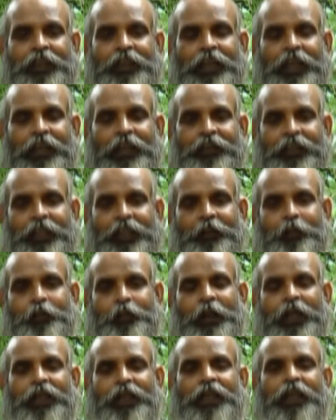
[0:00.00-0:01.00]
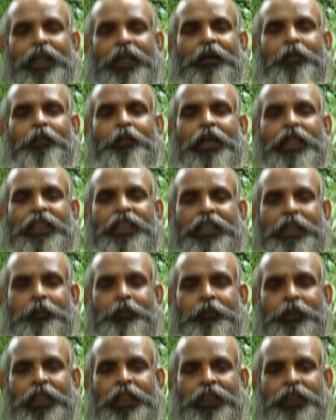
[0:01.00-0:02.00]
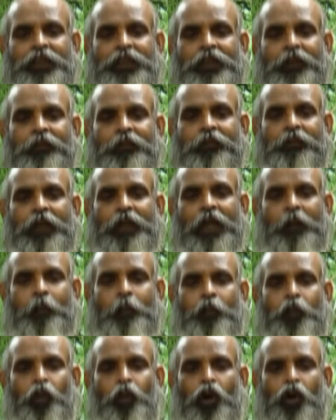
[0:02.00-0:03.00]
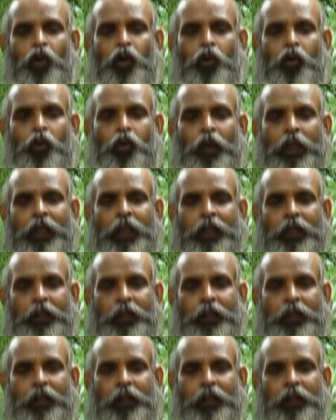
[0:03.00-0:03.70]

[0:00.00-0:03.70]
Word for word: ஆகவே பெண்களை மட்டம் தட்டும் மனப்போக்குடன்